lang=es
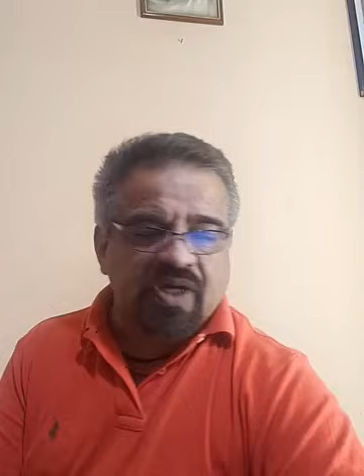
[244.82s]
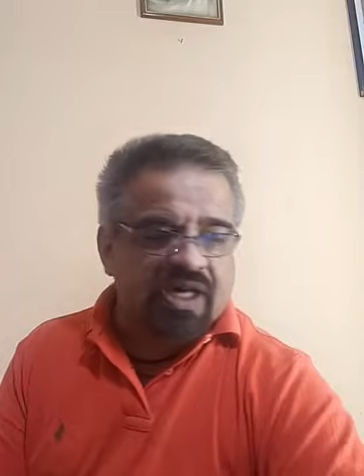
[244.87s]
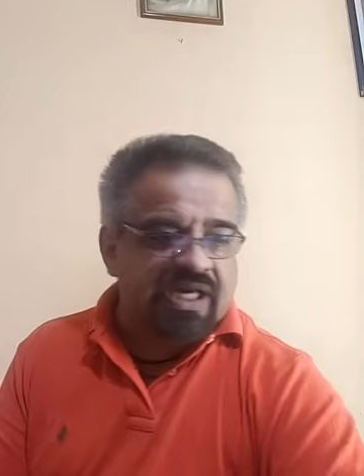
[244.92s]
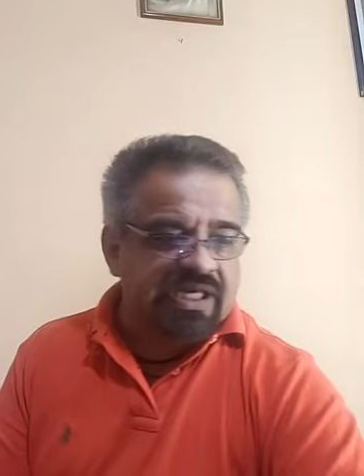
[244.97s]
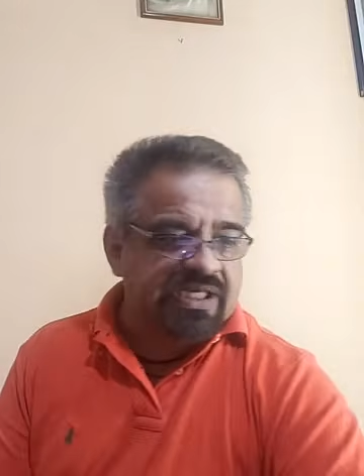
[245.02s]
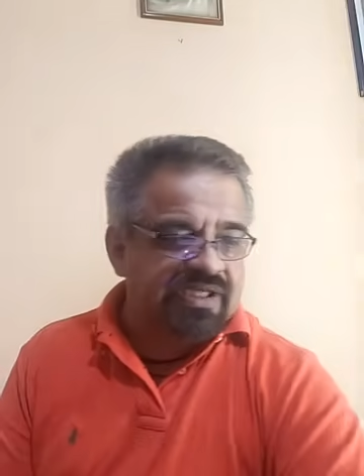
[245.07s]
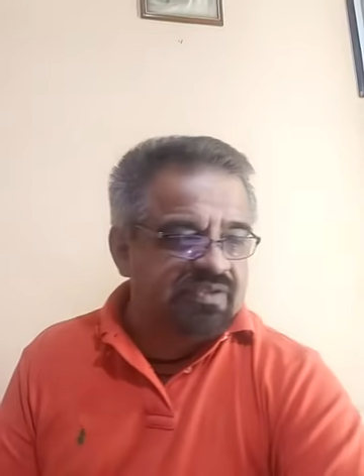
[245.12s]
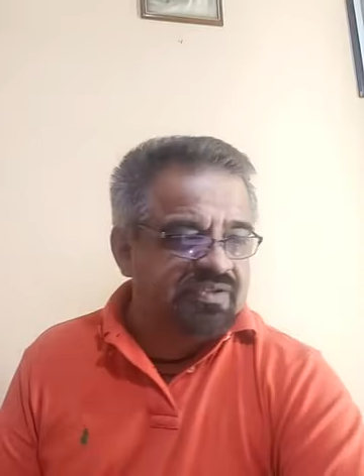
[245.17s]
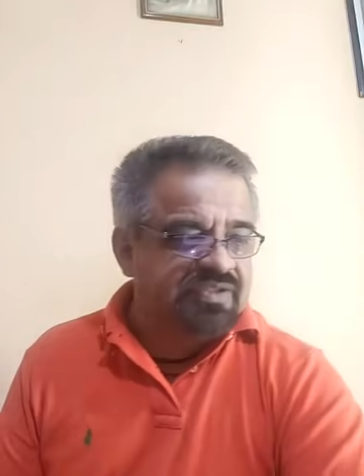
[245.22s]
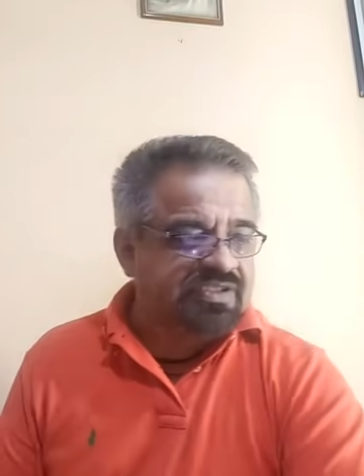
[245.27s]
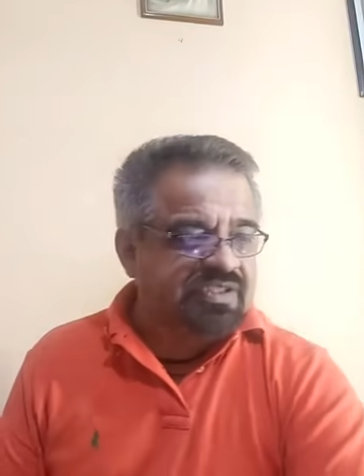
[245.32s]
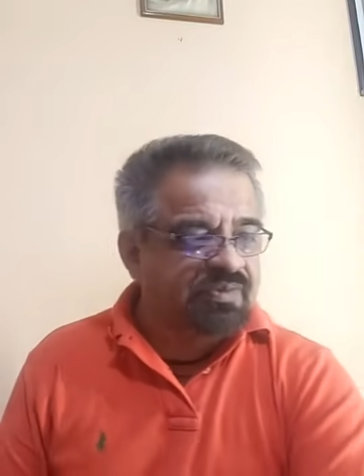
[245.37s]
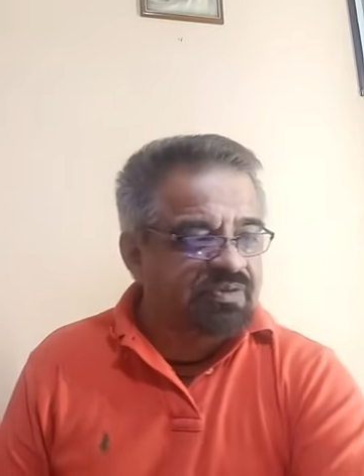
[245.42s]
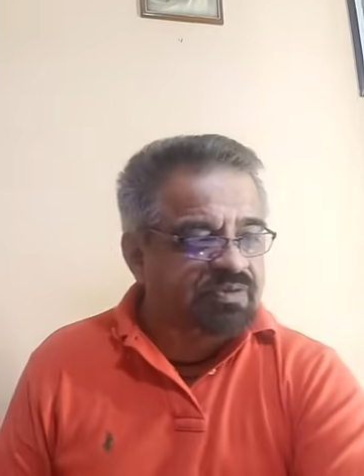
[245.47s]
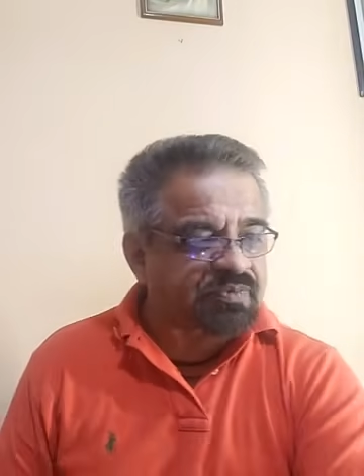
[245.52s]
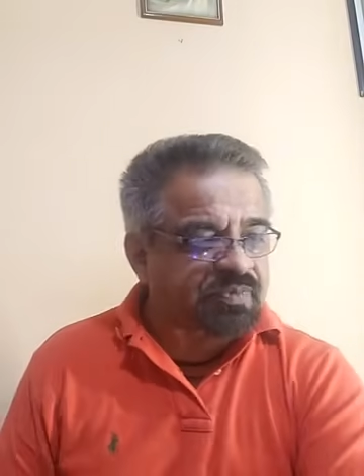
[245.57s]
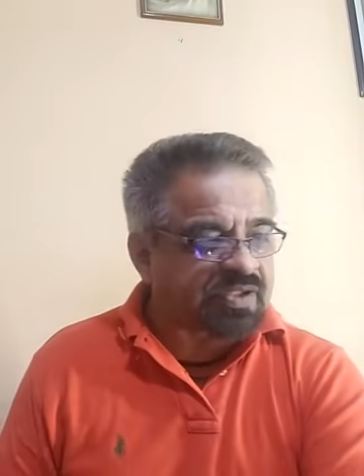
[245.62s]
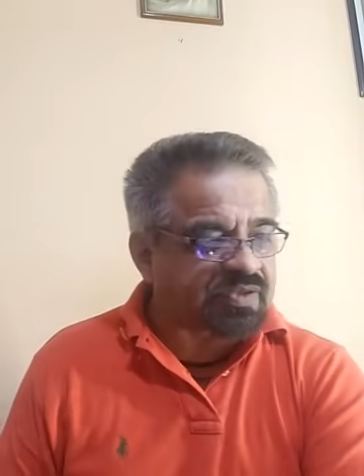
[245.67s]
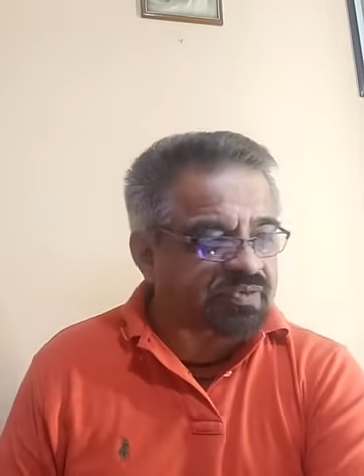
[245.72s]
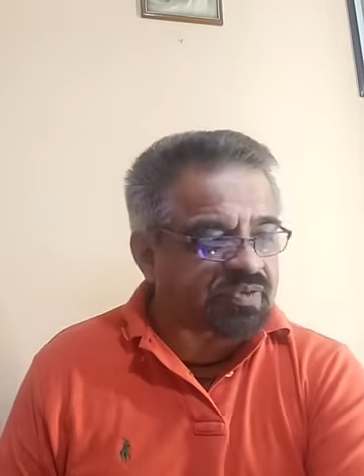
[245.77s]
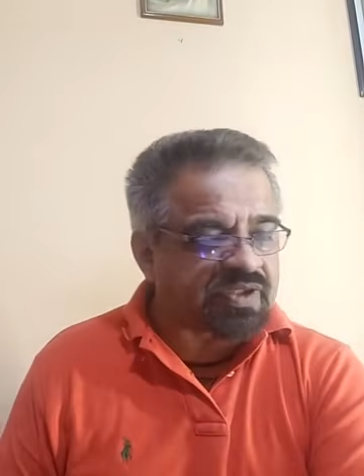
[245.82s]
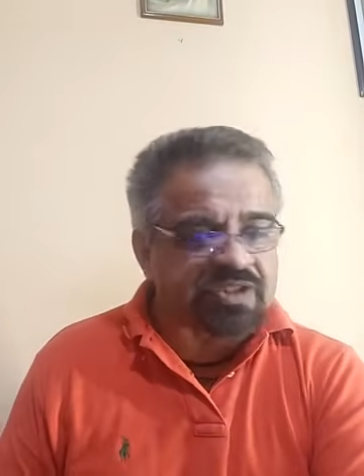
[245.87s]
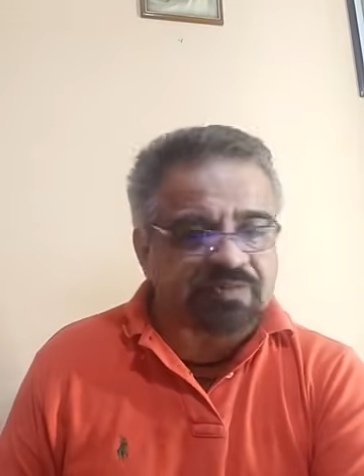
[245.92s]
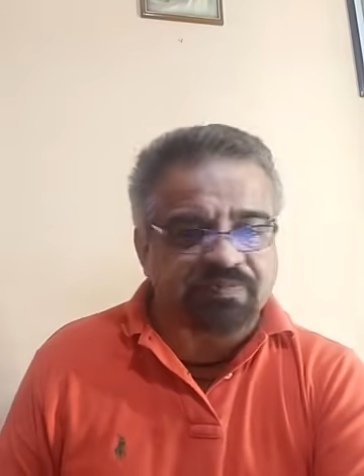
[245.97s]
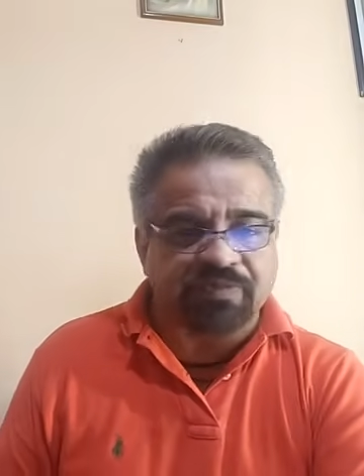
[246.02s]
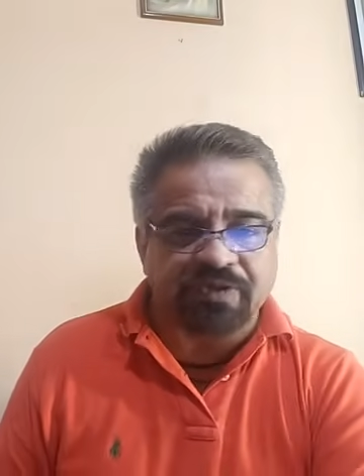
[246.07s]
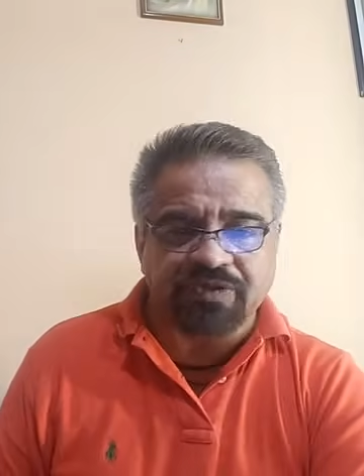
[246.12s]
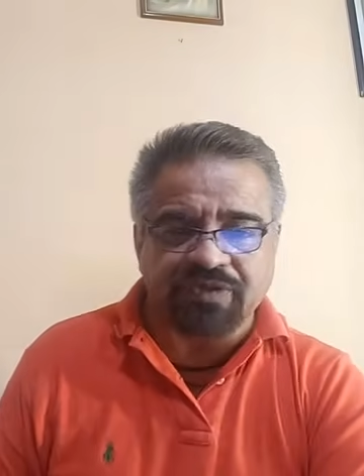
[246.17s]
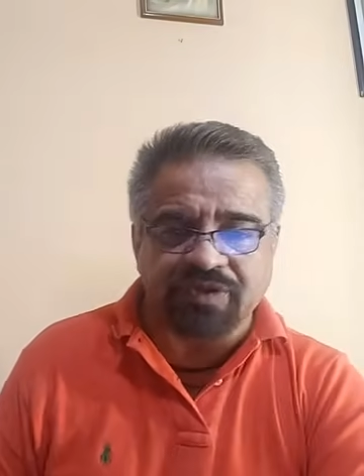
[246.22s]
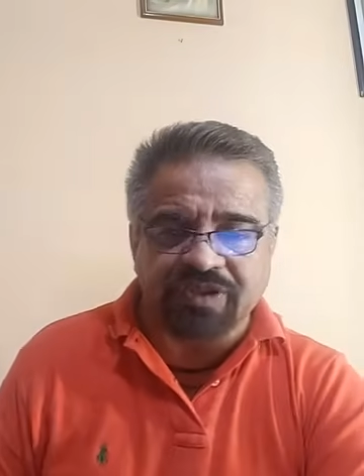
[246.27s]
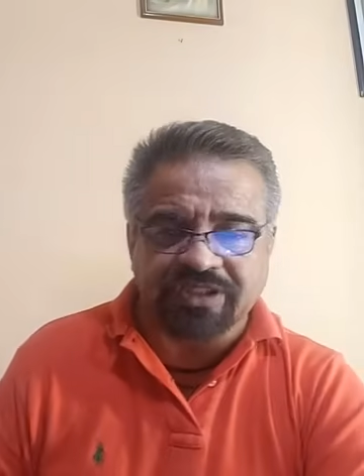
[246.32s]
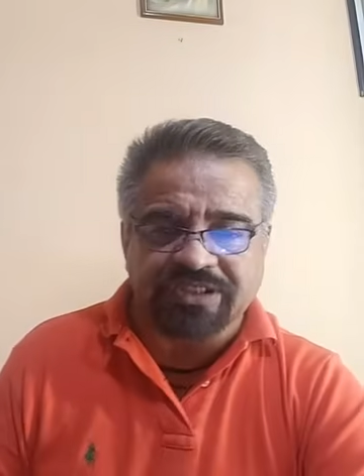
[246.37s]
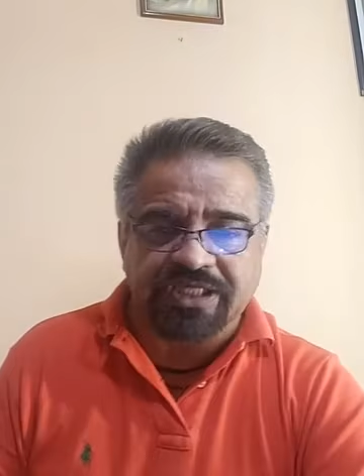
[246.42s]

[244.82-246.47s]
ahí estamos para todas las personas